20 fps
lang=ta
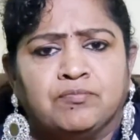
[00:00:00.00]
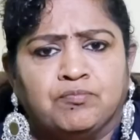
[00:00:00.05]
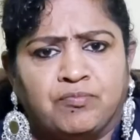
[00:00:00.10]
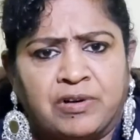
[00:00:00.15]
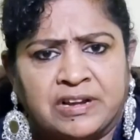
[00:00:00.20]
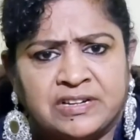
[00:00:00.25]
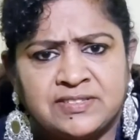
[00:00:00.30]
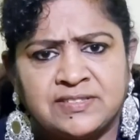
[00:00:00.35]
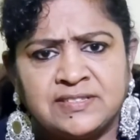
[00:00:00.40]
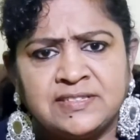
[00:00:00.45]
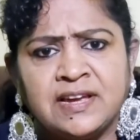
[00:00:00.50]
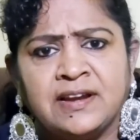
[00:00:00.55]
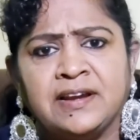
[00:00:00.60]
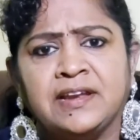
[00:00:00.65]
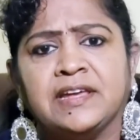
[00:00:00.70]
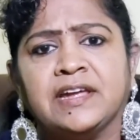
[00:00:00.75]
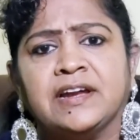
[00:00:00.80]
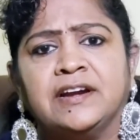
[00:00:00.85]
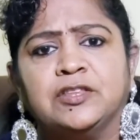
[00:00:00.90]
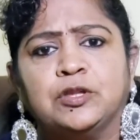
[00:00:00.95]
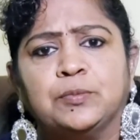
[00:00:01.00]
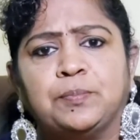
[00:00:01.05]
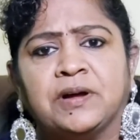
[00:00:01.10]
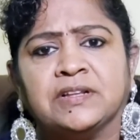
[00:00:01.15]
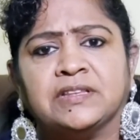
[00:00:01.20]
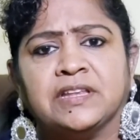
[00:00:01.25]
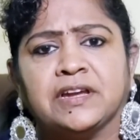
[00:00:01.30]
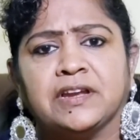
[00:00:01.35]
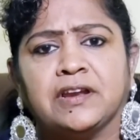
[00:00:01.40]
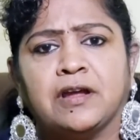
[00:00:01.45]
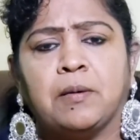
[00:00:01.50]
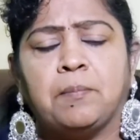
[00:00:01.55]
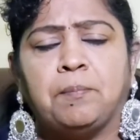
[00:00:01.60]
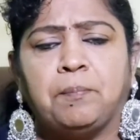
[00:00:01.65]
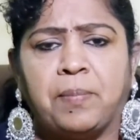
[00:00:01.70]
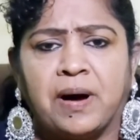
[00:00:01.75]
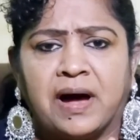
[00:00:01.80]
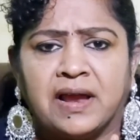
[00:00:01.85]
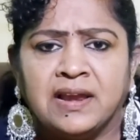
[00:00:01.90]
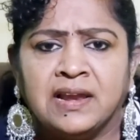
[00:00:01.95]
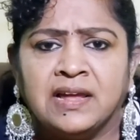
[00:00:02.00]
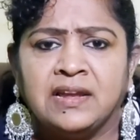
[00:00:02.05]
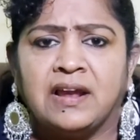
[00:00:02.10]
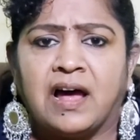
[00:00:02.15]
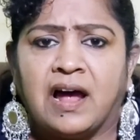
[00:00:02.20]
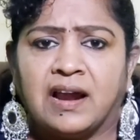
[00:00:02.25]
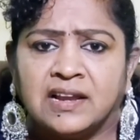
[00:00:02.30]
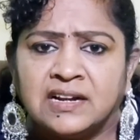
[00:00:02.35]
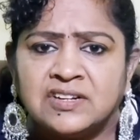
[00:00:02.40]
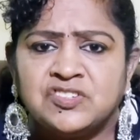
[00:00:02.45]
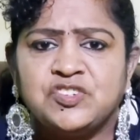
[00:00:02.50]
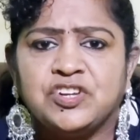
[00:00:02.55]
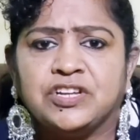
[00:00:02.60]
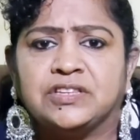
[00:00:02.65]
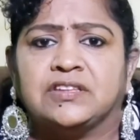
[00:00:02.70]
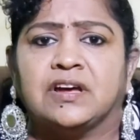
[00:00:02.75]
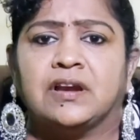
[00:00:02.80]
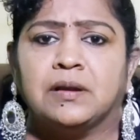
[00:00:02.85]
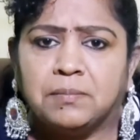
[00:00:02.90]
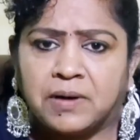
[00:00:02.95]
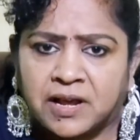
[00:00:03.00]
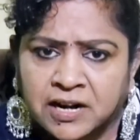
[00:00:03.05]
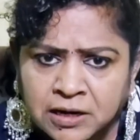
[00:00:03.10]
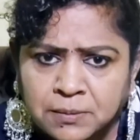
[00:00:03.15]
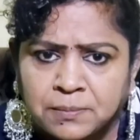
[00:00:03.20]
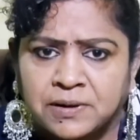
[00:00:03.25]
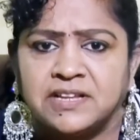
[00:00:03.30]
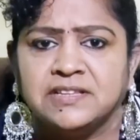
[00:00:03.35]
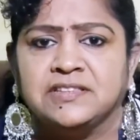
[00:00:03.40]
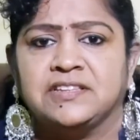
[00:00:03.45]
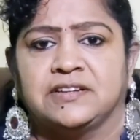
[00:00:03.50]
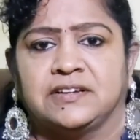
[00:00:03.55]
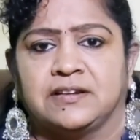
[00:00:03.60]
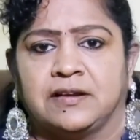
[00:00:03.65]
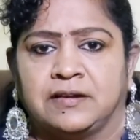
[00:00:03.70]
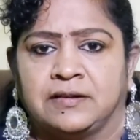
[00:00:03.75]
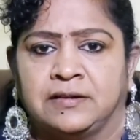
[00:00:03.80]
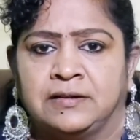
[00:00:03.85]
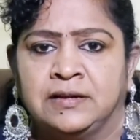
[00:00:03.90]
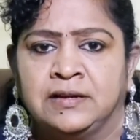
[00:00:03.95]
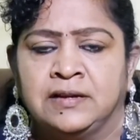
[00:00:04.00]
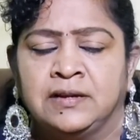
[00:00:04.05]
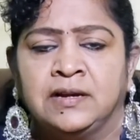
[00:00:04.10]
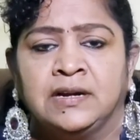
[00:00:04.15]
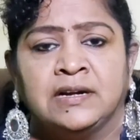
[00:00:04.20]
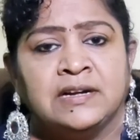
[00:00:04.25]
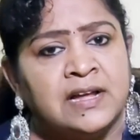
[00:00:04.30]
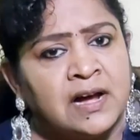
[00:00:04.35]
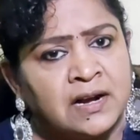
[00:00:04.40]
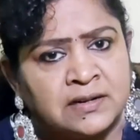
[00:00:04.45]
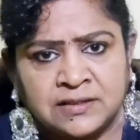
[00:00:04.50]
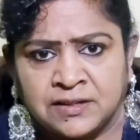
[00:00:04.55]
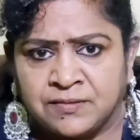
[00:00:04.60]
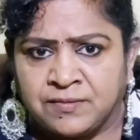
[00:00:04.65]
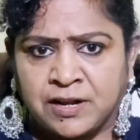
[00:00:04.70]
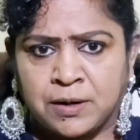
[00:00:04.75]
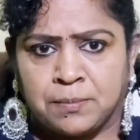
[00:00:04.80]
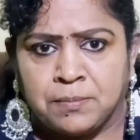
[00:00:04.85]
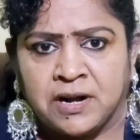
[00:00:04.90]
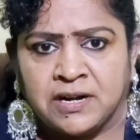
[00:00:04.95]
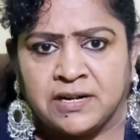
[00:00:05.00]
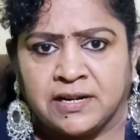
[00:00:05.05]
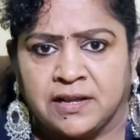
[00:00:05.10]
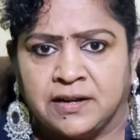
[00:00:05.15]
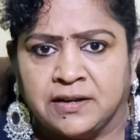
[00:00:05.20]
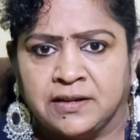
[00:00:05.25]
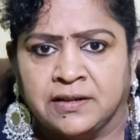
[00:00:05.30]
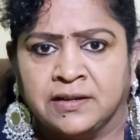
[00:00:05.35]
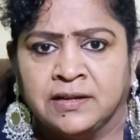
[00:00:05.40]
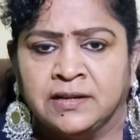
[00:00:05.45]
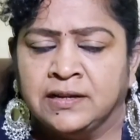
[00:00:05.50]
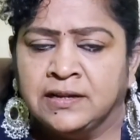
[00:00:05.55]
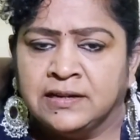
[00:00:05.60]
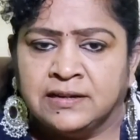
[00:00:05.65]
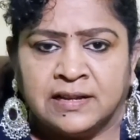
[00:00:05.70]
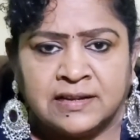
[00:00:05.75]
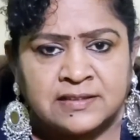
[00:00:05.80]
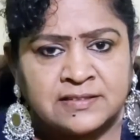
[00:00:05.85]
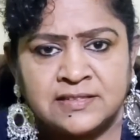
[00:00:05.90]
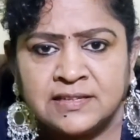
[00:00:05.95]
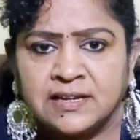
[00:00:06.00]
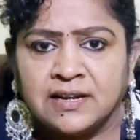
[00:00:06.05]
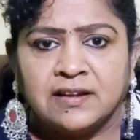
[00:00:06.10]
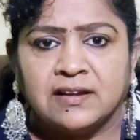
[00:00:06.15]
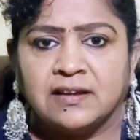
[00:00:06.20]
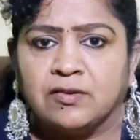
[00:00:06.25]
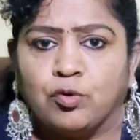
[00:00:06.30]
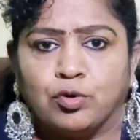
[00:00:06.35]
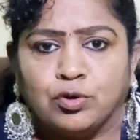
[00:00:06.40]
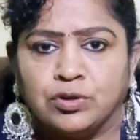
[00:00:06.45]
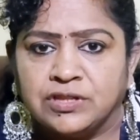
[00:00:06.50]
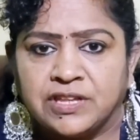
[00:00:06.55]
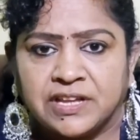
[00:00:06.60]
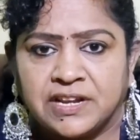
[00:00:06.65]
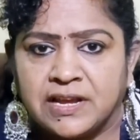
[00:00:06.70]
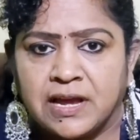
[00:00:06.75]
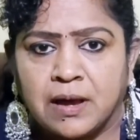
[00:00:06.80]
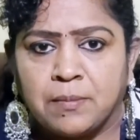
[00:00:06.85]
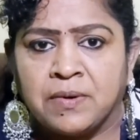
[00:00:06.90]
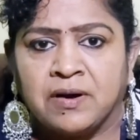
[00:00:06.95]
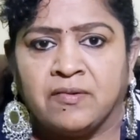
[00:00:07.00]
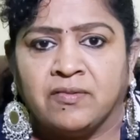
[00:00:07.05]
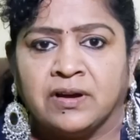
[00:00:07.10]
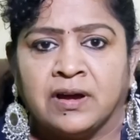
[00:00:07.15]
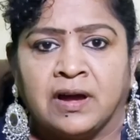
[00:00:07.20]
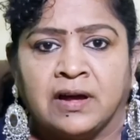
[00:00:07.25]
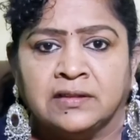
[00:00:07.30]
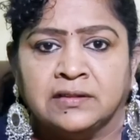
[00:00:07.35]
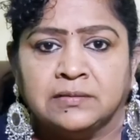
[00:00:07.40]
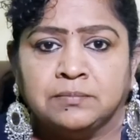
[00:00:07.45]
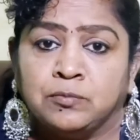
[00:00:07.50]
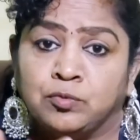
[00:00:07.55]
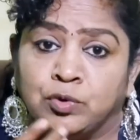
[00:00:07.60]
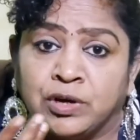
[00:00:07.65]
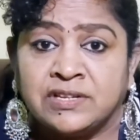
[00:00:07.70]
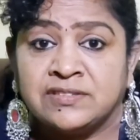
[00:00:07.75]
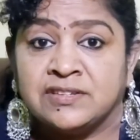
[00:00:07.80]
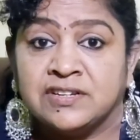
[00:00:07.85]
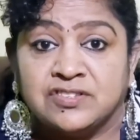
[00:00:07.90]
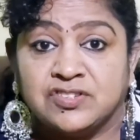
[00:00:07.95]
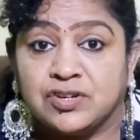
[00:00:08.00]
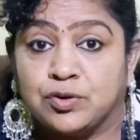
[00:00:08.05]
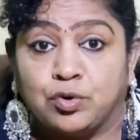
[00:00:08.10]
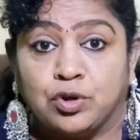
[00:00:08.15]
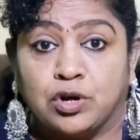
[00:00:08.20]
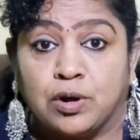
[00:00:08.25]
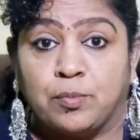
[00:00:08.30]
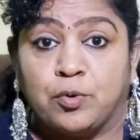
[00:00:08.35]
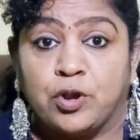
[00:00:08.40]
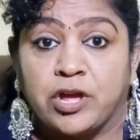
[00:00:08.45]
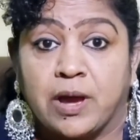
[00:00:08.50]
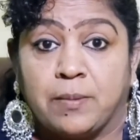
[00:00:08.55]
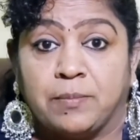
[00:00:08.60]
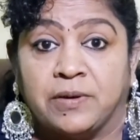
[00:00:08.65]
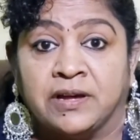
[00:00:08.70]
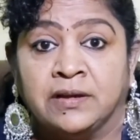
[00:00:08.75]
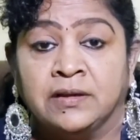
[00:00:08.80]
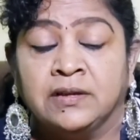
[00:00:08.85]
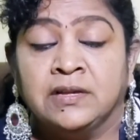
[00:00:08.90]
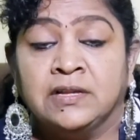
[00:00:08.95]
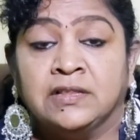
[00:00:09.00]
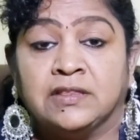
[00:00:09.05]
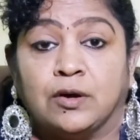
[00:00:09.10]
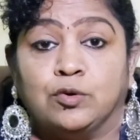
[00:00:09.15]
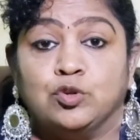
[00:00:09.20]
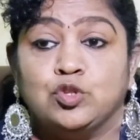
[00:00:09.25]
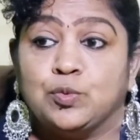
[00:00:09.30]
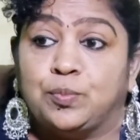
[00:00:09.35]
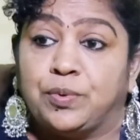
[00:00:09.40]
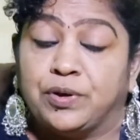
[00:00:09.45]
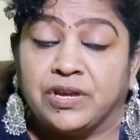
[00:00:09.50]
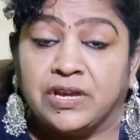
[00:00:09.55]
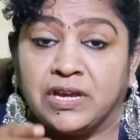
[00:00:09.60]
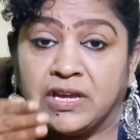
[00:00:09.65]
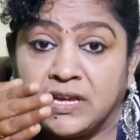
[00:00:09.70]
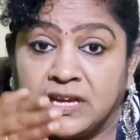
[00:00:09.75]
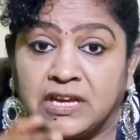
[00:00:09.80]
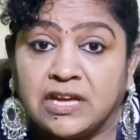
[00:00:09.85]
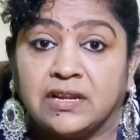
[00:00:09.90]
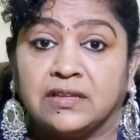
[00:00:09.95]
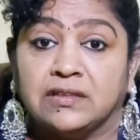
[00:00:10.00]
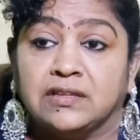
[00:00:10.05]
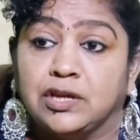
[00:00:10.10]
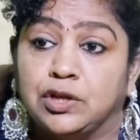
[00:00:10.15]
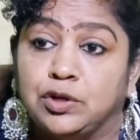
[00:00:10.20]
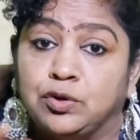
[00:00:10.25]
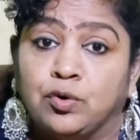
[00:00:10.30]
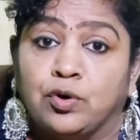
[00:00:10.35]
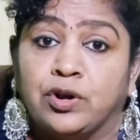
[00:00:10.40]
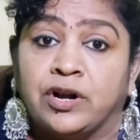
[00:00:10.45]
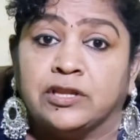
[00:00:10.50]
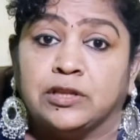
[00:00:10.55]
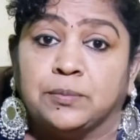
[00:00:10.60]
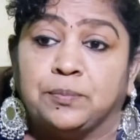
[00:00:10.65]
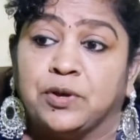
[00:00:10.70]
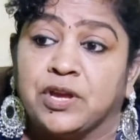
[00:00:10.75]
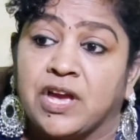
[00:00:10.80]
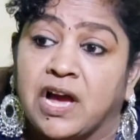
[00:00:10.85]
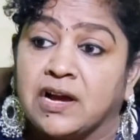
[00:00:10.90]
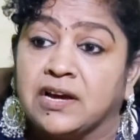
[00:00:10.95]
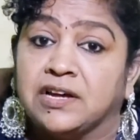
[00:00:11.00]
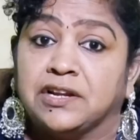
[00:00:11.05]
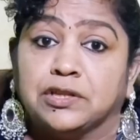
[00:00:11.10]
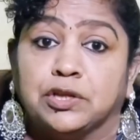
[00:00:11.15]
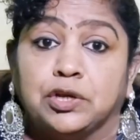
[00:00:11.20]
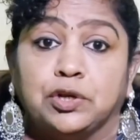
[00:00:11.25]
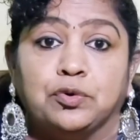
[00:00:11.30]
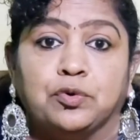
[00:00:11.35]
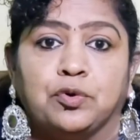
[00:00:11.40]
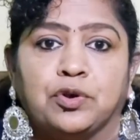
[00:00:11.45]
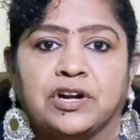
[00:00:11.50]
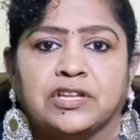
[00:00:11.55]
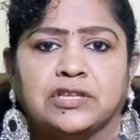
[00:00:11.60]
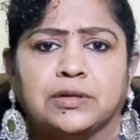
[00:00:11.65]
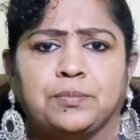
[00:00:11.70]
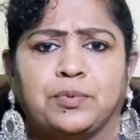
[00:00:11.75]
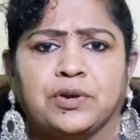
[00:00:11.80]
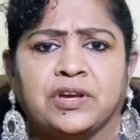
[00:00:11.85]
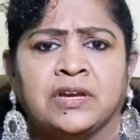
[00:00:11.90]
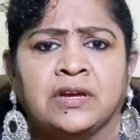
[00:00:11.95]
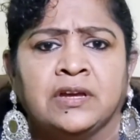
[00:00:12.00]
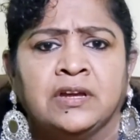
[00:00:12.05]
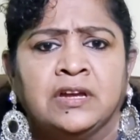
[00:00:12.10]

வரிசையாக நீங்கள் எடுத்து பார்த்தீங்கன்னா பலர் அலட்சியத்தால் மரணமடைந்திருக்கிறார்கள் டாக்டர் வரமாட்டார் நர்ஸுங்களுக்கு ஒன்றும் தெரியாமல் அவங்க அது உயர் சிகிச்சை கொடுக்க முடியாமல் தவிச்சு போய் இங்கேருந்து இன்னொரு இடத்துக்கு போய் அங்கேருந்து இன்னொரு இடத்துக்கு போய்